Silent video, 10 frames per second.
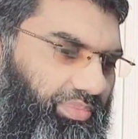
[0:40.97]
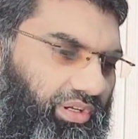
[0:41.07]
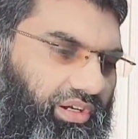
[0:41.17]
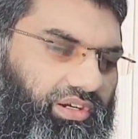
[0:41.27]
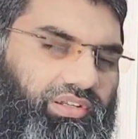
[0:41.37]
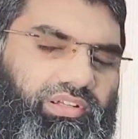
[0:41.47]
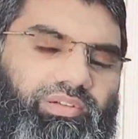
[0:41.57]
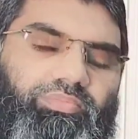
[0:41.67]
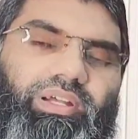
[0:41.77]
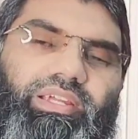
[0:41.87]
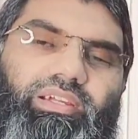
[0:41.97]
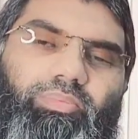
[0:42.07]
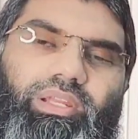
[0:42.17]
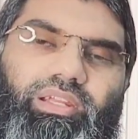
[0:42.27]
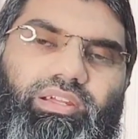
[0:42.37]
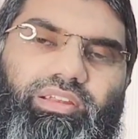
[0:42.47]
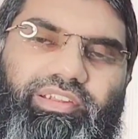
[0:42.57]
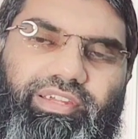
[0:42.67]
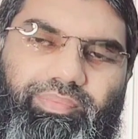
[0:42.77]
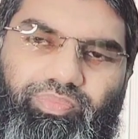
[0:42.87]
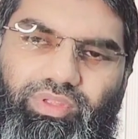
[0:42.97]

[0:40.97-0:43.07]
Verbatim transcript: प्लॉट बाइंग का प्लान कर रहे हैं